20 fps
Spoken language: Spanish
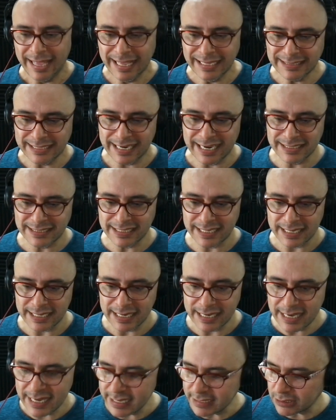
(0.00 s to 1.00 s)
están así,
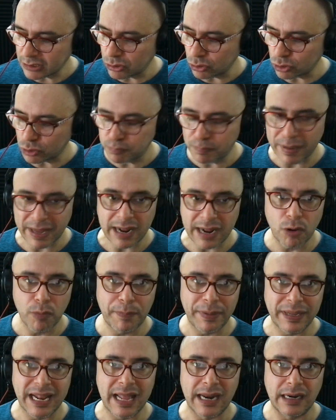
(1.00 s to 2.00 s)
listos para
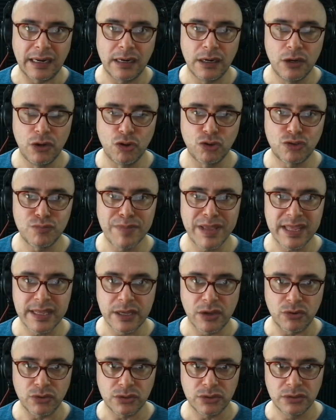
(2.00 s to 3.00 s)
operar los
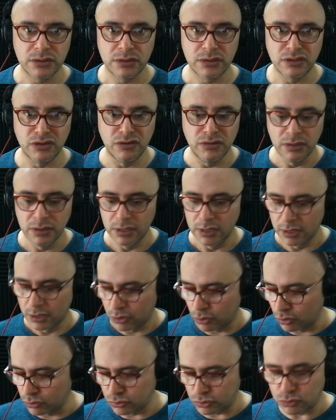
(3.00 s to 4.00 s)
médicos, ¿no?
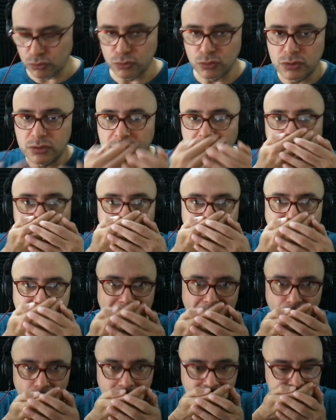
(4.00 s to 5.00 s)
Con sus eh,
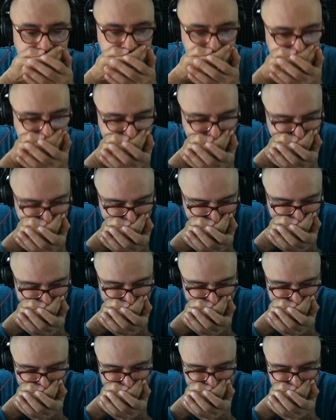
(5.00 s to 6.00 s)
tapabocas así.
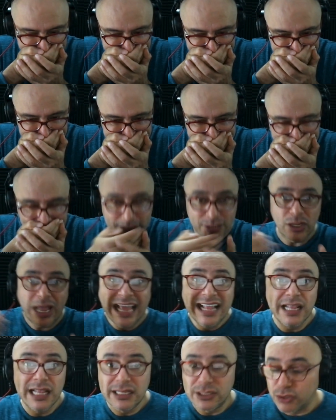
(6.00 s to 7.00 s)

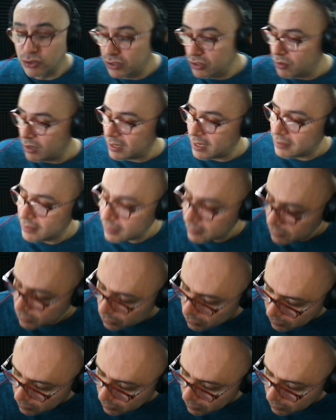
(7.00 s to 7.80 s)
El, sonido aquel de...